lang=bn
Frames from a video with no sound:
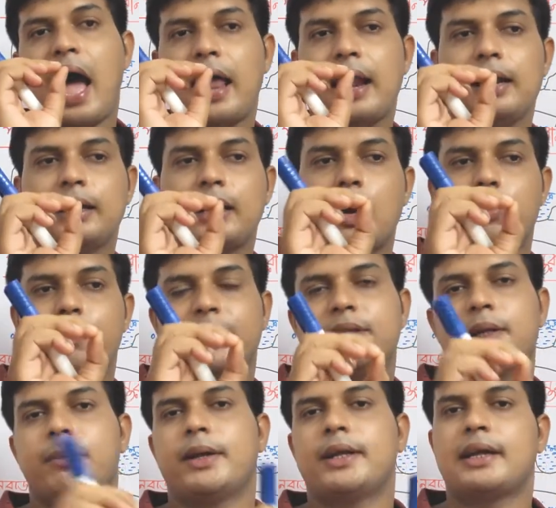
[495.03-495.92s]
হালকা
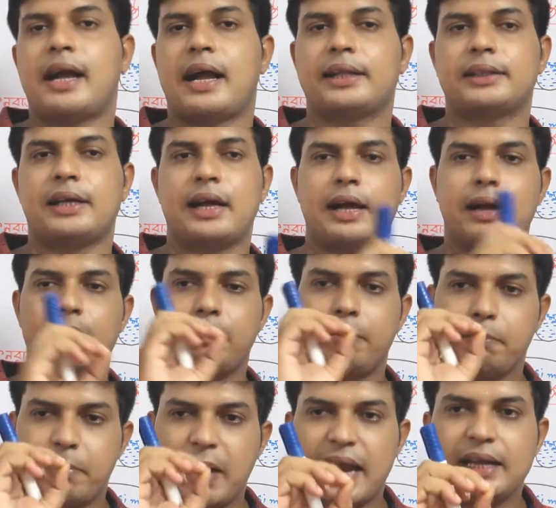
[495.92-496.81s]
উপাদান মানে কাদা
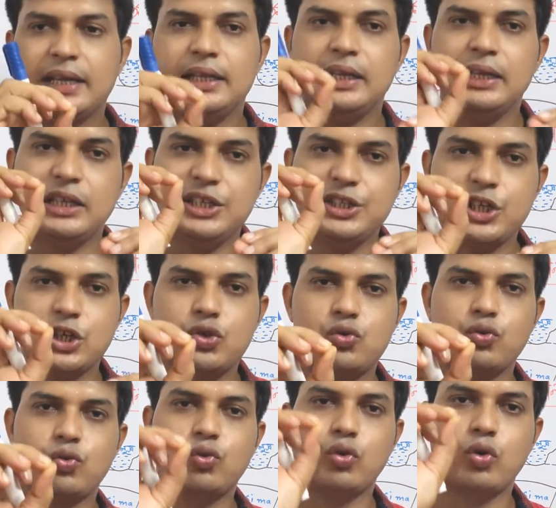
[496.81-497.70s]
বালি ইটের
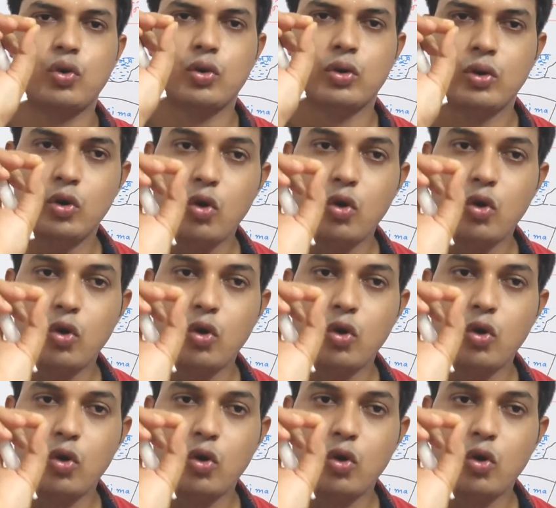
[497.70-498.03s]
টুকরো